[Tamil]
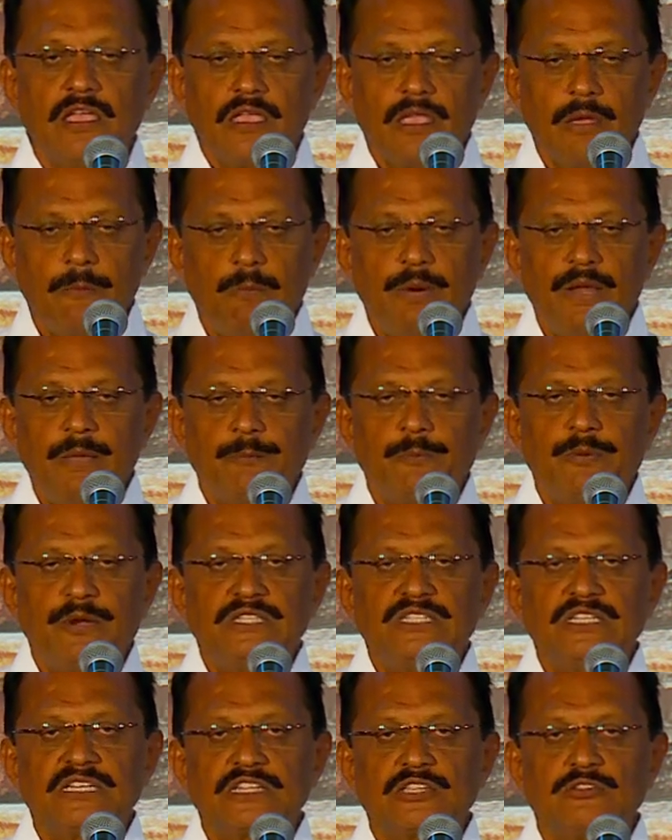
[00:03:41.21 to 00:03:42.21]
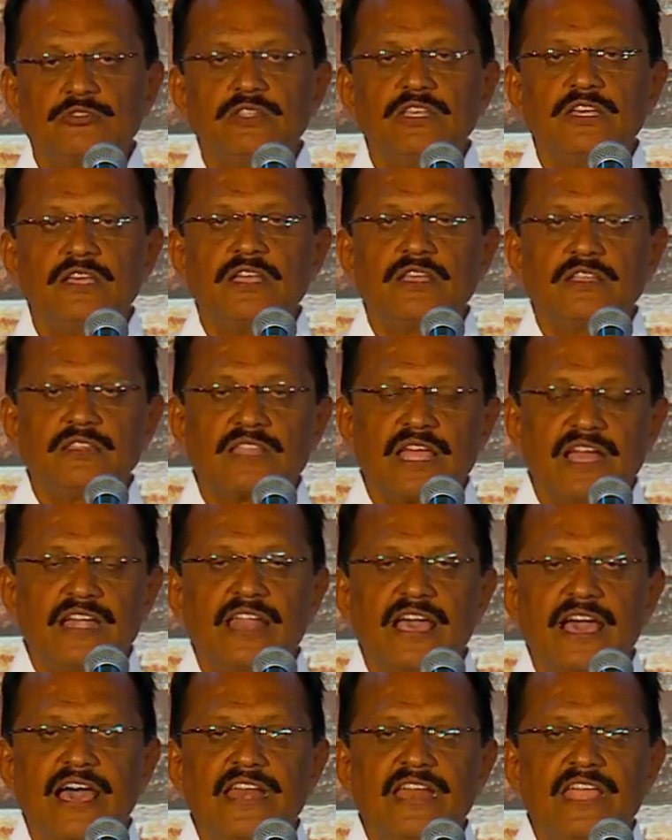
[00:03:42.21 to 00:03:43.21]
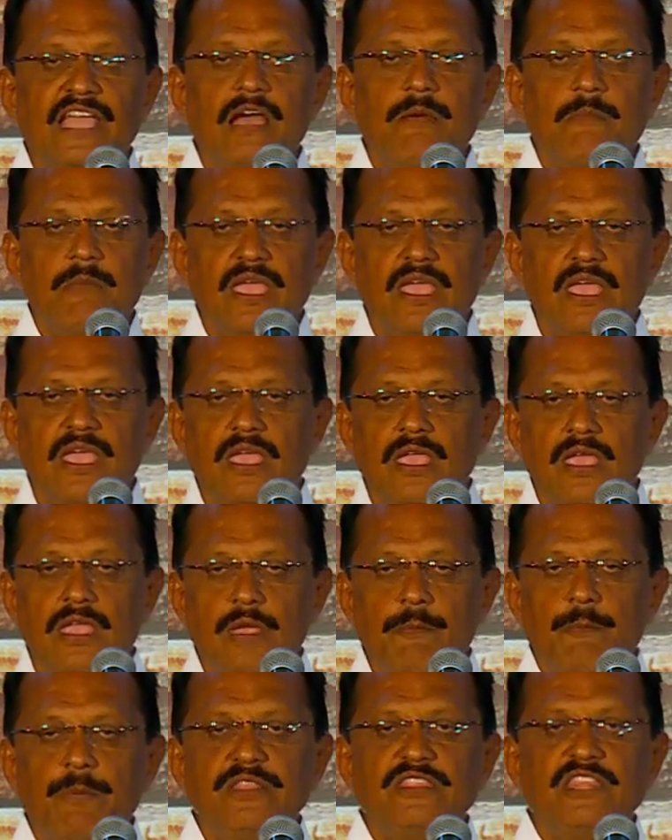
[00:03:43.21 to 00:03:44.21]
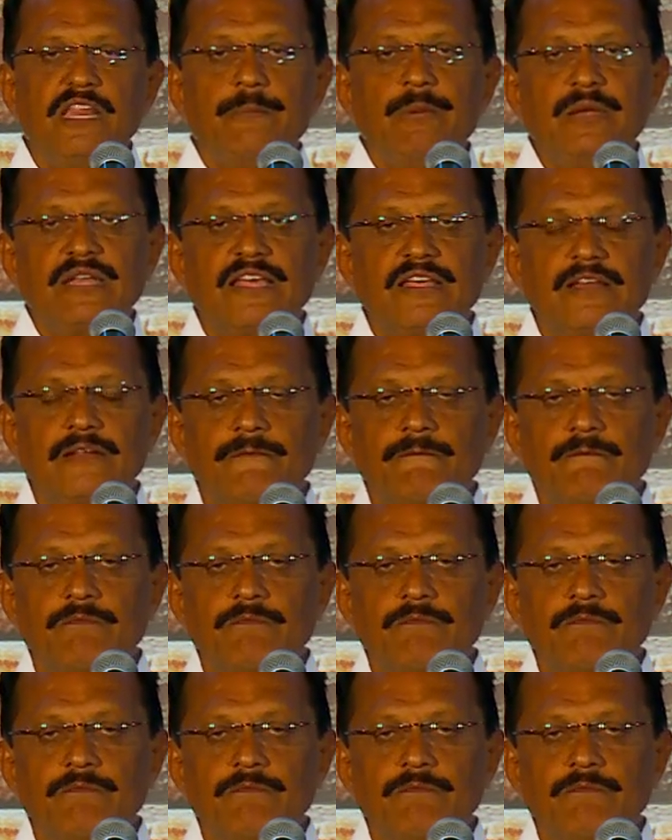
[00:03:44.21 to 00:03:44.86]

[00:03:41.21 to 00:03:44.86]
இப்படி பிடிச்சிட்டு இருந்தது வந்து தன்னை அறியாமையே இப்படி திருப்பிட்டார்